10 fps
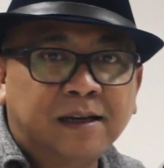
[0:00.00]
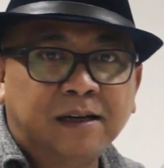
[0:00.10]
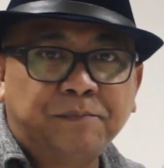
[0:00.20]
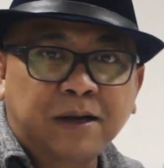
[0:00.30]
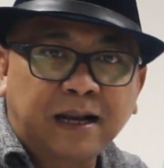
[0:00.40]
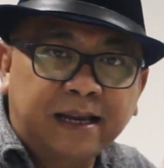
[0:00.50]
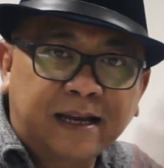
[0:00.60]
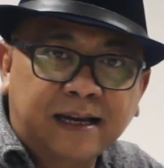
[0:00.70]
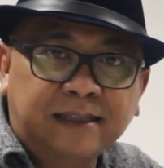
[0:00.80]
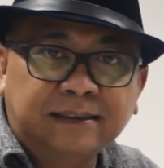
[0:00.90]
uh,
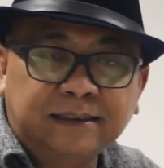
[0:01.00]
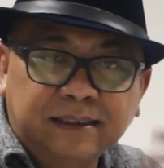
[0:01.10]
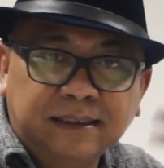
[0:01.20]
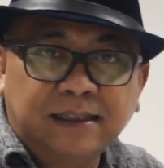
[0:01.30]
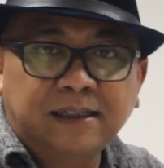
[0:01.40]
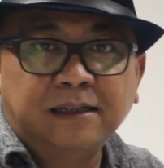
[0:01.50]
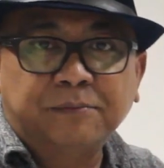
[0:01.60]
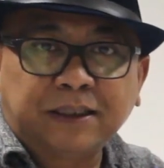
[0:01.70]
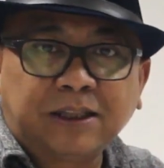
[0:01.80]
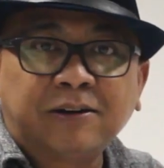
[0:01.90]
pengkayaan uh,
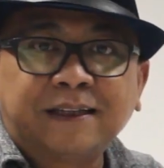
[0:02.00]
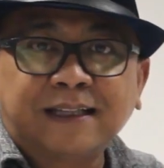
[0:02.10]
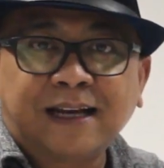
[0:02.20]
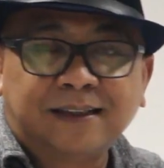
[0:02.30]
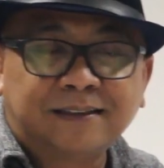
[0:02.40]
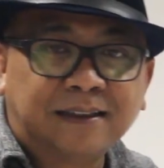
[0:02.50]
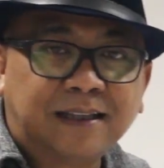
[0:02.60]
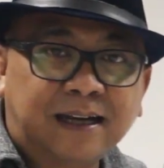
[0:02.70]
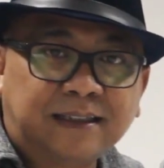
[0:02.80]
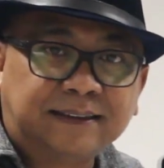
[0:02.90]
pengetahuan kita
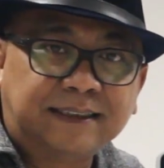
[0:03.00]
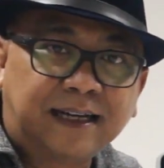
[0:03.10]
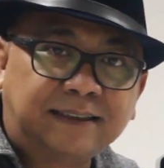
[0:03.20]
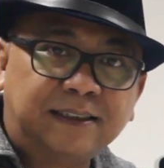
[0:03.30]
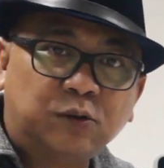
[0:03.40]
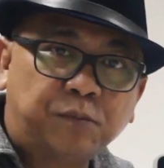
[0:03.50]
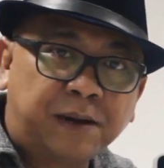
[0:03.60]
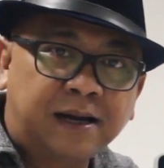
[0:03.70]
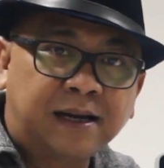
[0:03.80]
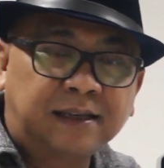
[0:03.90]
tentang sejarah seni
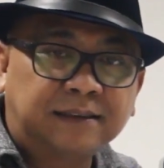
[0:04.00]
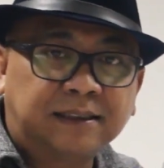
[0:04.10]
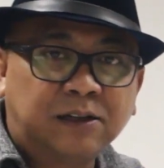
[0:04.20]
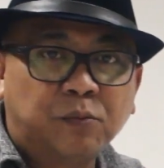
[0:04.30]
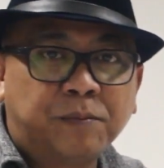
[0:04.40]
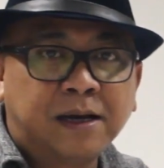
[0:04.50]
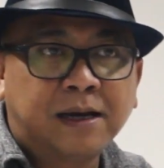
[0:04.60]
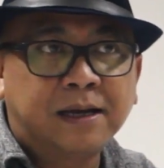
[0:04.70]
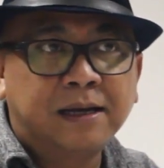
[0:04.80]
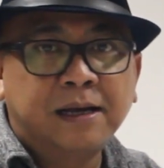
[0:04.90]
rupa, seni
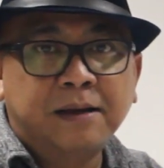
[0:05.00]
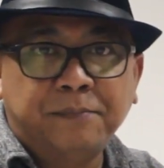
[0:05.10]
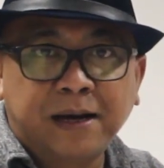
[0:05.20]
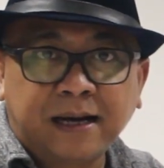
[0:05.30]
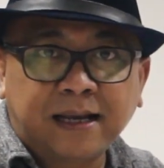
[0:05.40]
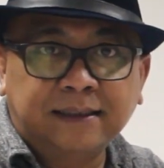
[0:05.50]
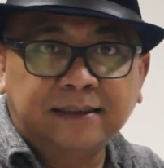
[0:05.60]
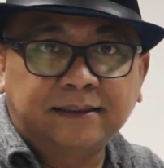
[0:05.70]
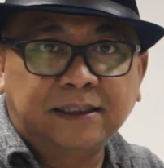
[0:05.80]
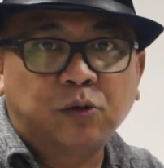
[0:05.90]
rupa
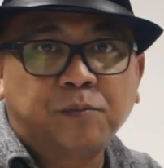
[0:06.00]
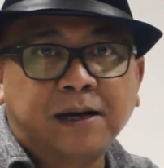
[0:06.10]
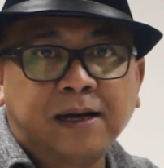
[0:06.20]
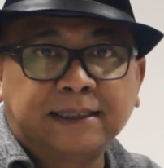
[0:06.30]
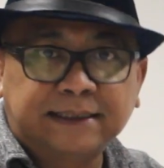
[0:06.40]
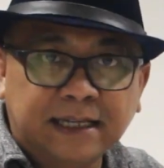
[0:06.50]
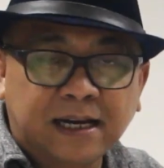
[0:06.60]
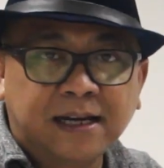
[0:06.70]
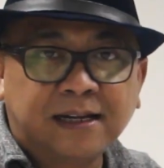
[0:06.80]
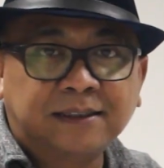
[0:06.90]
Barat, seni rupa
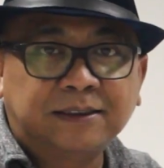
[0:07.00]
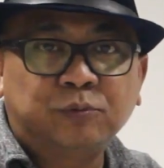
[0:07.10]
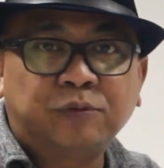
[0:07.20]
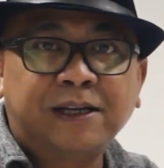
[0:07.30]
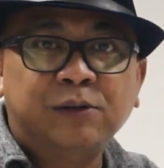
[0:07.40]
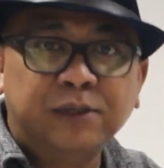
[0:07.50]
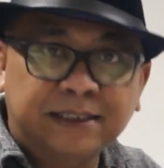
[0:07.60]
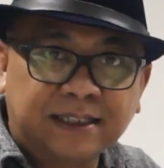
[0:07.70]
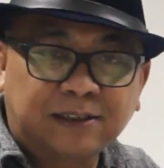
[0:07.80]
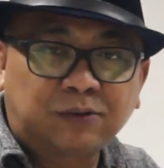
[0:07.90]
Asia, seni rupa
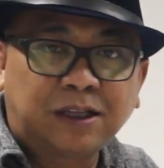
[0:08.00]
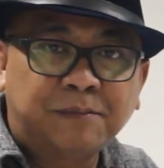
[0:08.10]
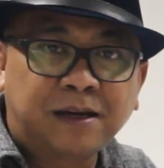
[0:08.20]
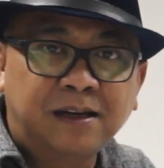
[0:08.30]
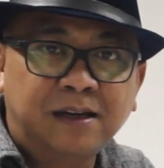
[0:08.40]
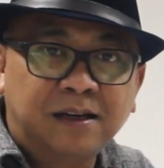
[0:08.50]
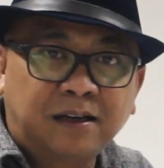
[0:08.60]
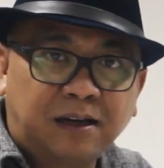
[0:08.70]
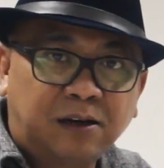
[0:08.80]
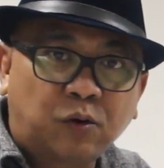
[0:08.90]
Indonesia terutama.
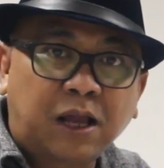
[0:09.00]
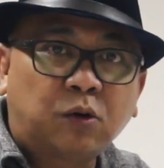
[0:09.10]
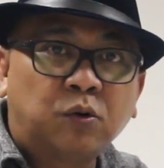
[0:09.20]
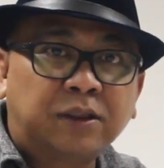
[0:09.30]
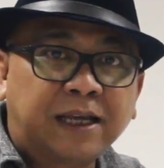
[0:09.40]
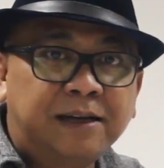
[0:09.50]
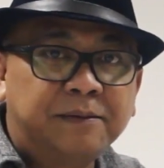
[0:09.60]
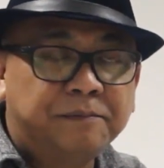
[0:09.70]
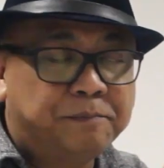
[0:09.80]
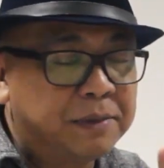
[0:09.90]
Karena lokal konten
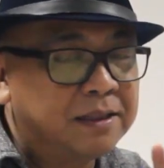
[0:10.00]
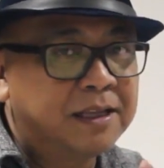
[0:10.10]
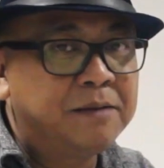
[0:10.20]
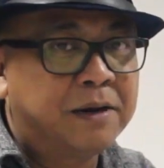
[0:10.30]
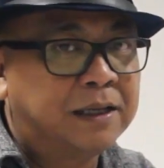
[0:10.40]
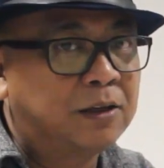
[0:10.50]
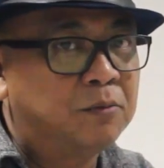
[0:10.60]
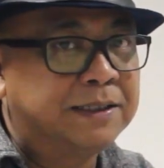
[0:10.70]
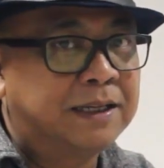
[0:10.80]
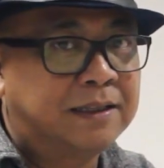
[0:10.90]
penting banget kalau
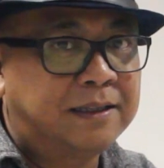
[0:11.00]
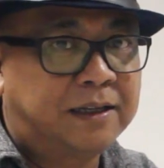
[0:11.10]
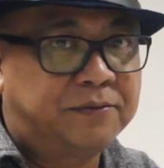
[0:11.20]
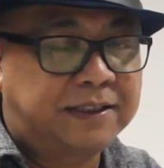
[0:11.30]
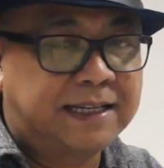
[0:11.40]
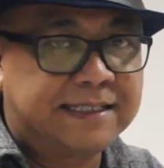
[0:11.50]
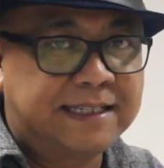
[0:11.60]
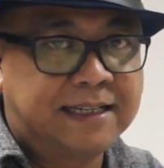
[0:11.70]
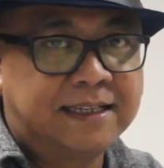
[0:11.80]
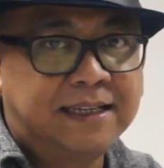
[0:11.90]
bicara tentang
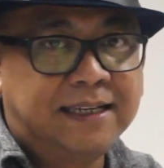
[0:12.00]
advertising.